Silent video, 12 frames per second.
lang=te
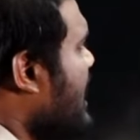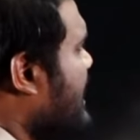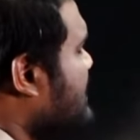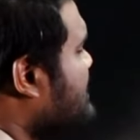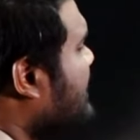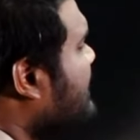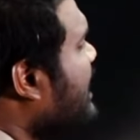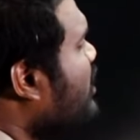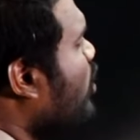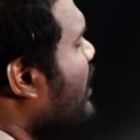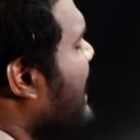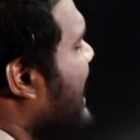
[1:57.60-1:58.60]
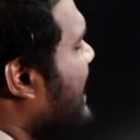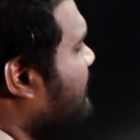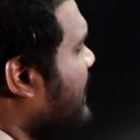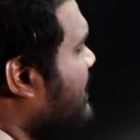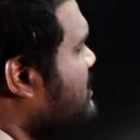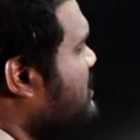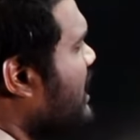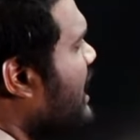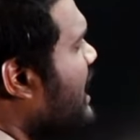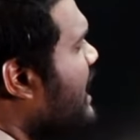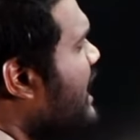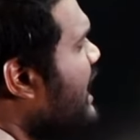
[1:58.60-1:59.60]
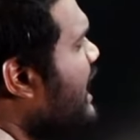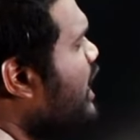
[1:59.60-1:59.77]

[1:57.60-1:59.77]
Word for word: ఇన్ ఏ సర్టెన్ కోడ్ లాంగ్వేజ్ హీ